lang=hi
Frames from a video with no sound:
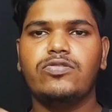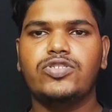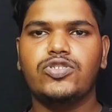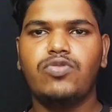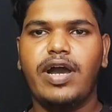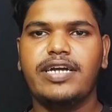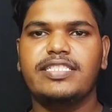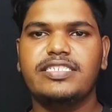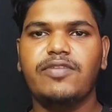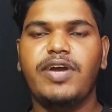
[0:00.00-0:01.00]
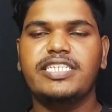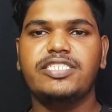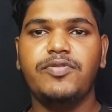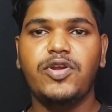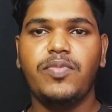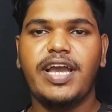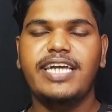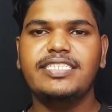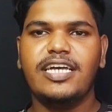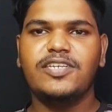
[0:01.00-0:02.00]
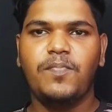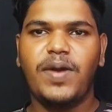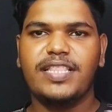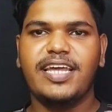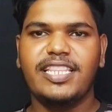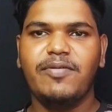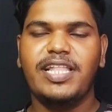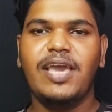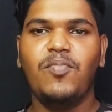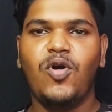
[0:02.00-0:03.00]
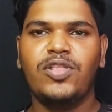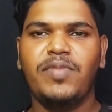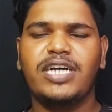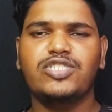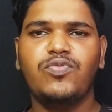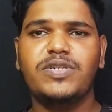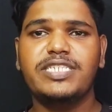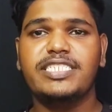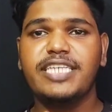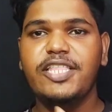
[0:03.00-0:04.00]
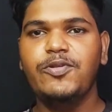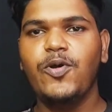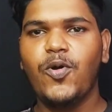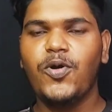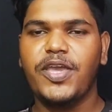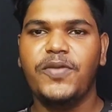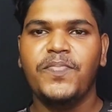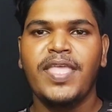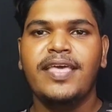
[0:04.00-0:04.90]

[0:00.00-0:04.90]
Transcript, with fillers: दोस्तों स्वागत है हमारे इस वीडियो में गाइस आज हम बात करने वाले हैं मोहन बगान सुपर जाइंट्स के न्यू लोगों की